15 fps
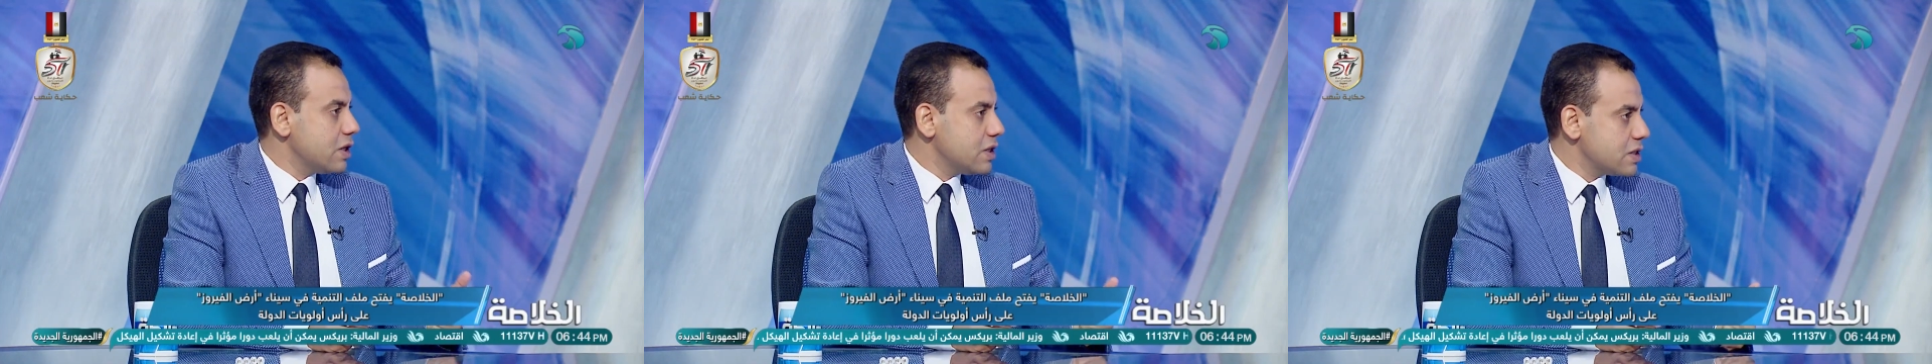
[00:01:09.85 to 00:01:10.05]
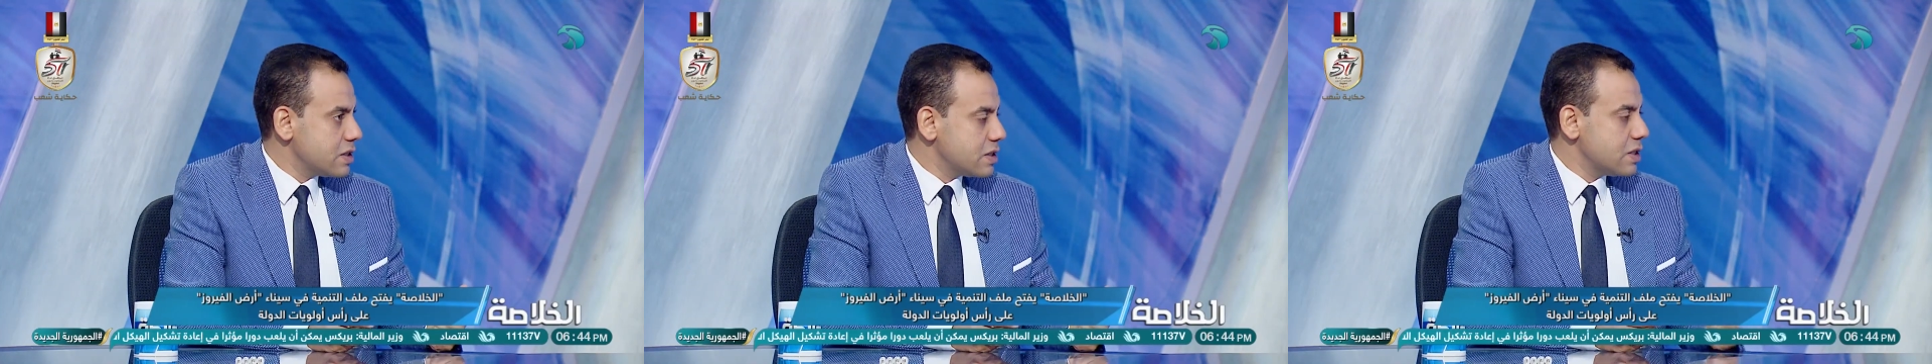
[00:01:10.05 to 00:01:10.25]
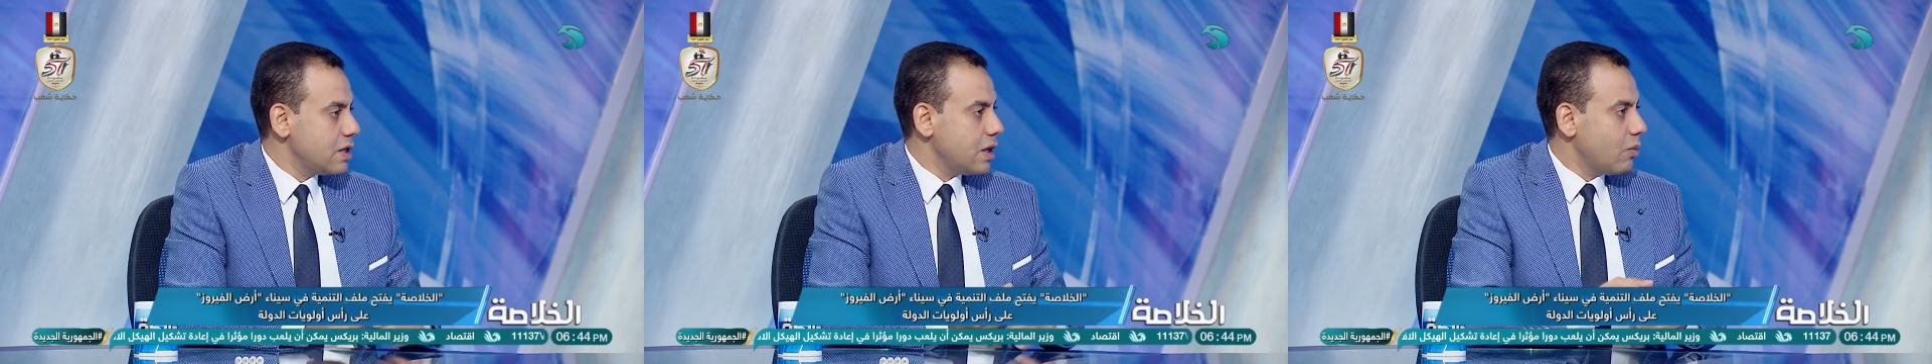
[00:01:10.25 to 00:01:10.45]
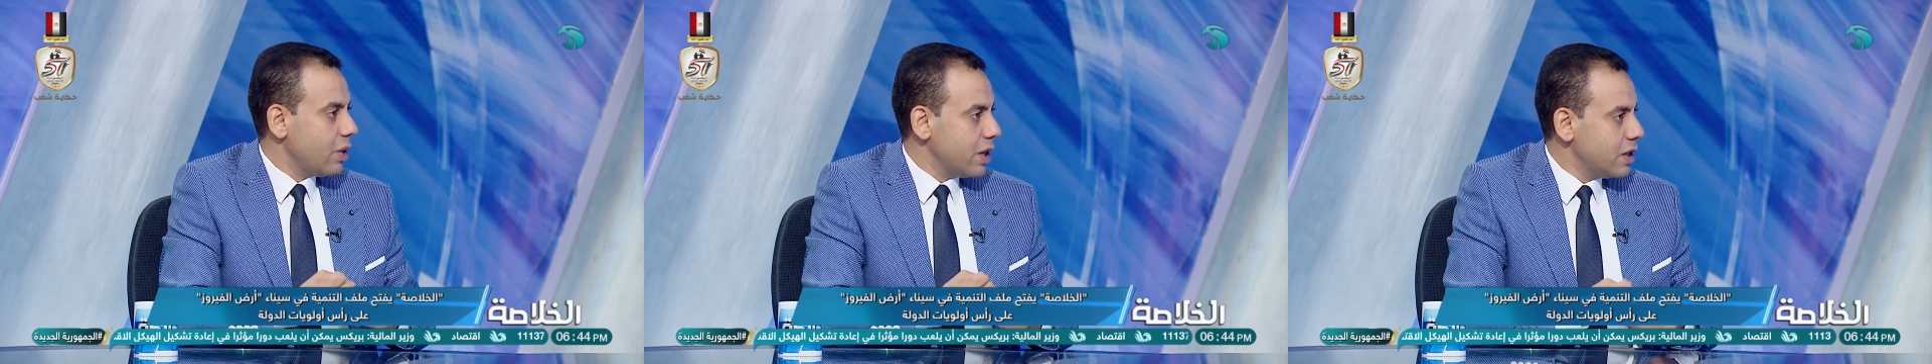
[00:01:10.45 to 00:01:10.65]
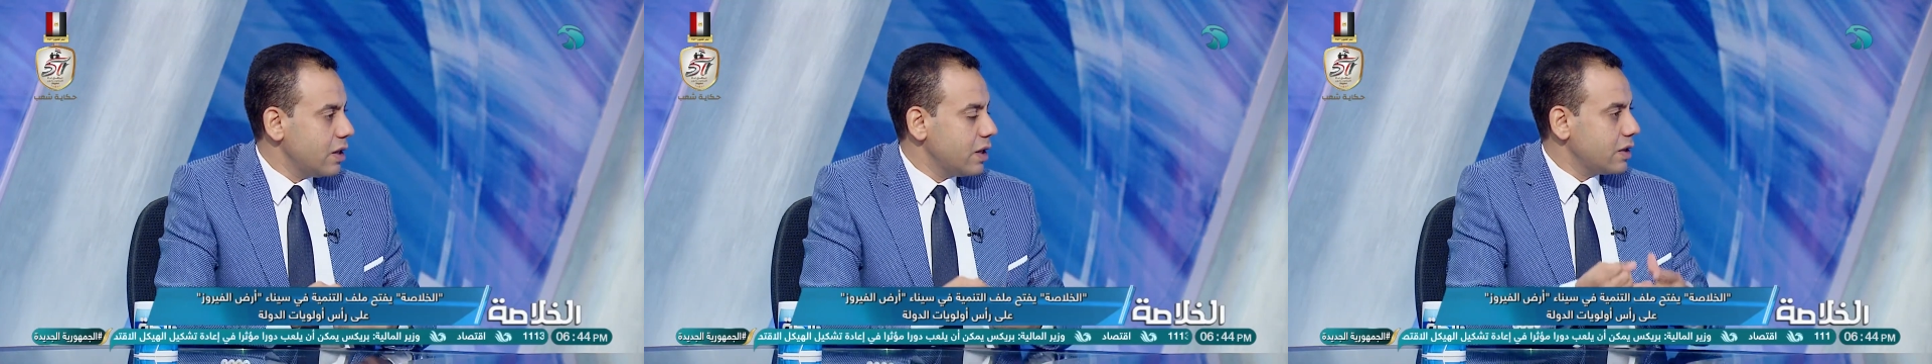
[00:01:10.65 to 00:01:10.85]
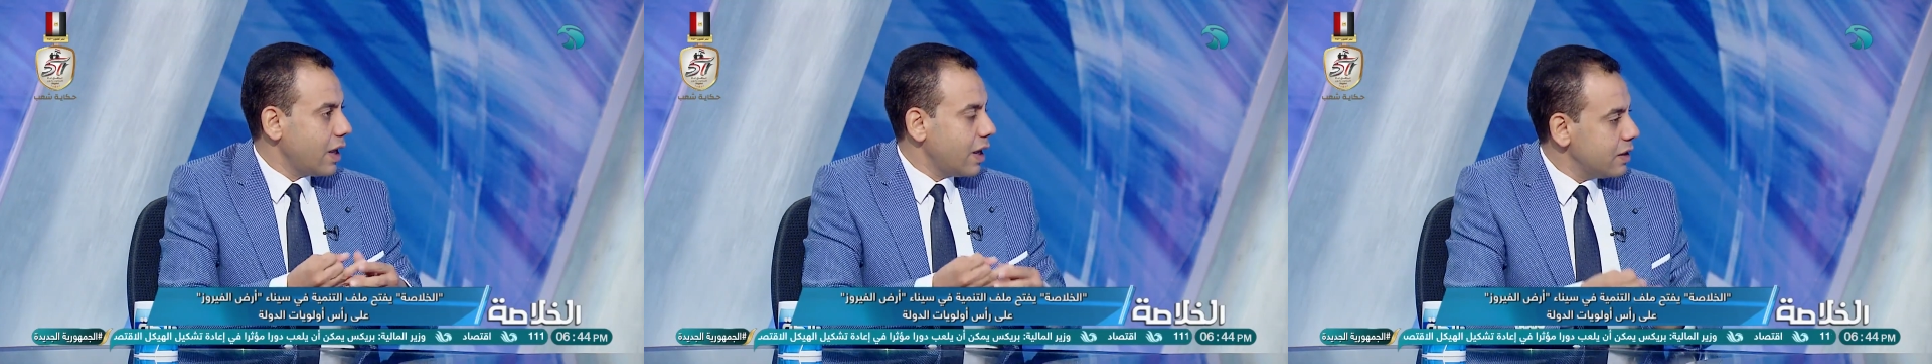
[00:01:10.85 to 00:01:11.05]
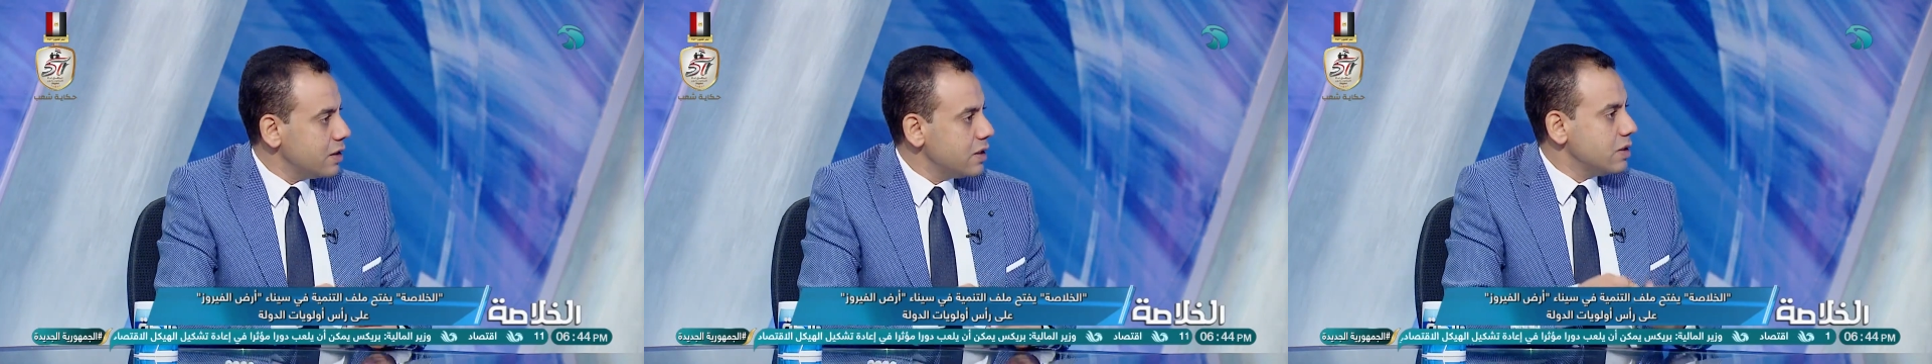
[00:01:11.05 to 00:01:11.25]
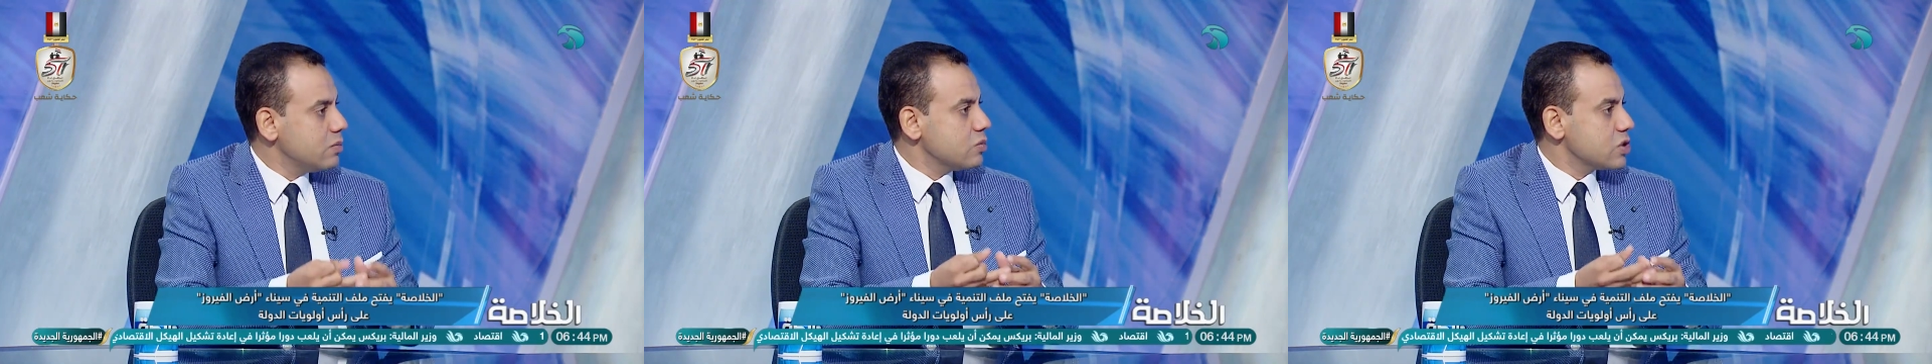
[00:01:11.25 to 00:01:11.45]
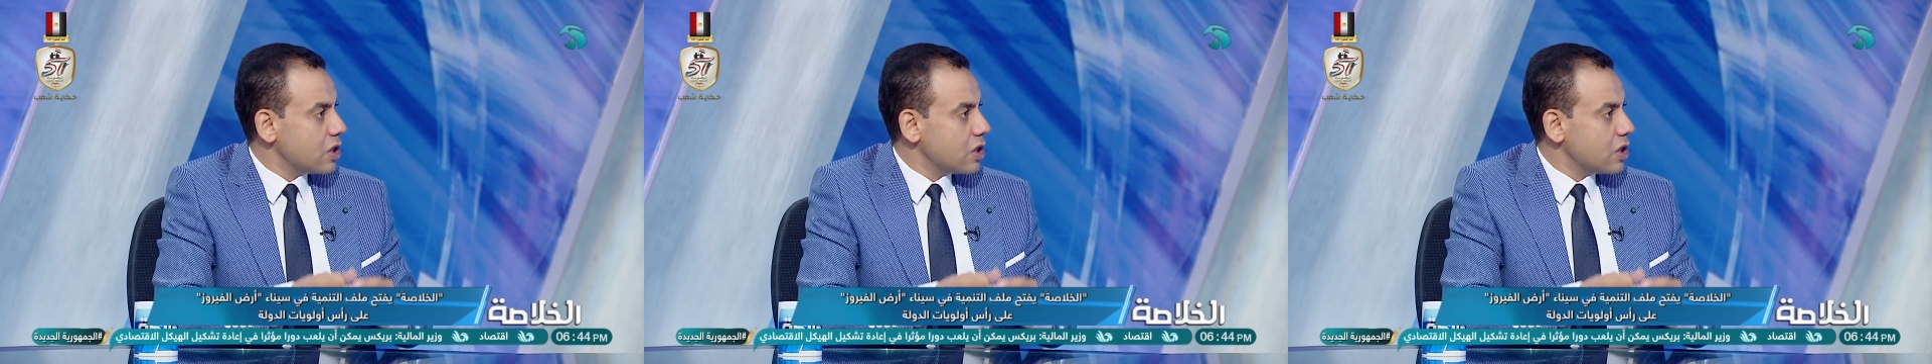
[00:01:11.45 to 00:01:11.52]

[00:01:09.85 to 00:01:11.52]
الاساسيه ميه تعليم